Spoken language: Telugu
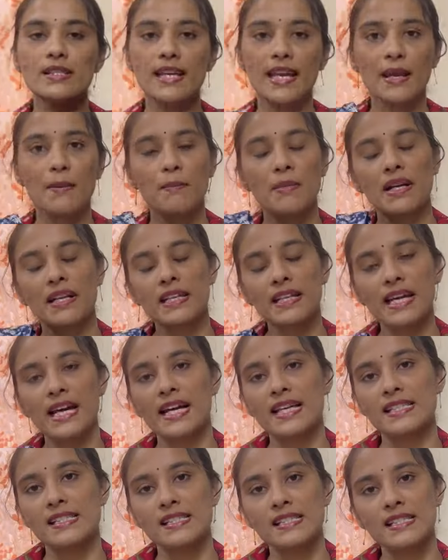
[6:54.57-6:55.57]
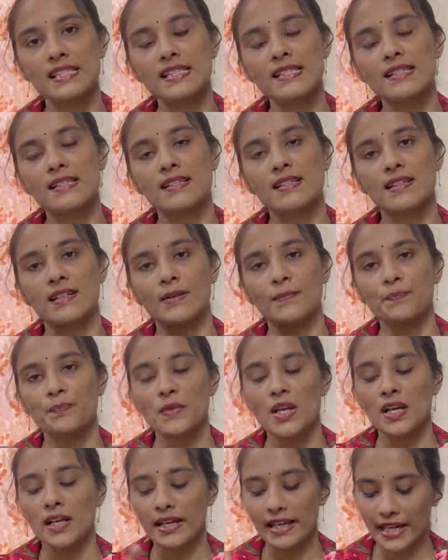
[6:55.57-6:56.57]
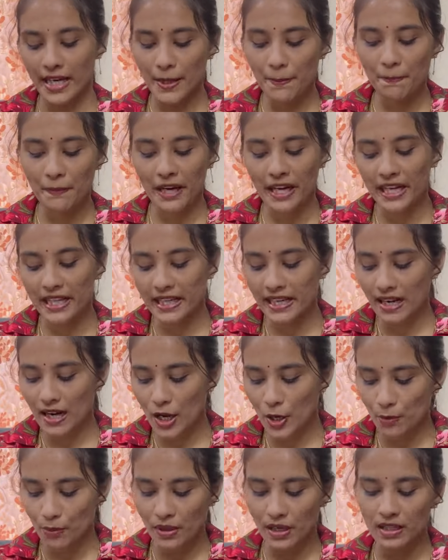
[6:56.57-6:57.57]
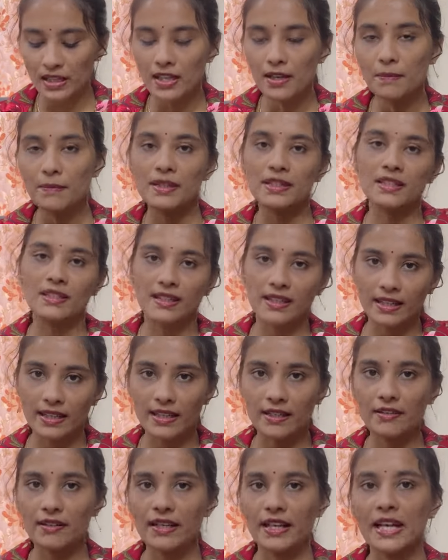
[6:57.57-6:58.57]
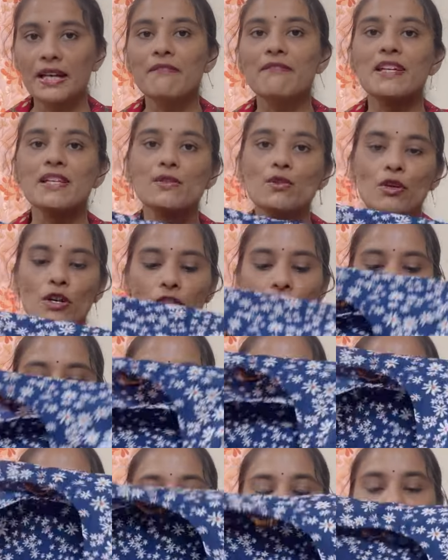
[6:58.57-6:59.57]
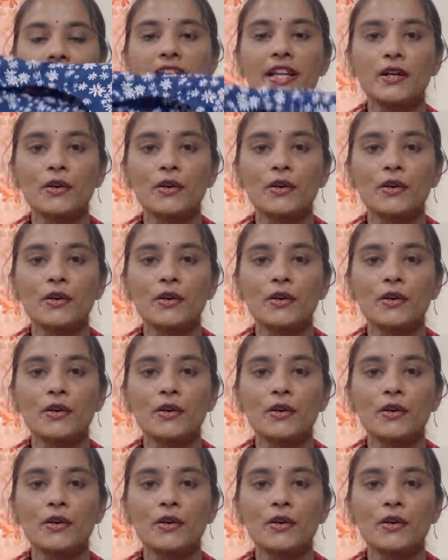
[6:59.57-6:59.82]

సేమ్ మనకి యాజ్ ఇట్ ఈజ్ క్రేప్ మెటీరియల్ అనమాట బట్ ఈ నేను వేసుకున్న ఫ్యాబ్రిక్ అంటే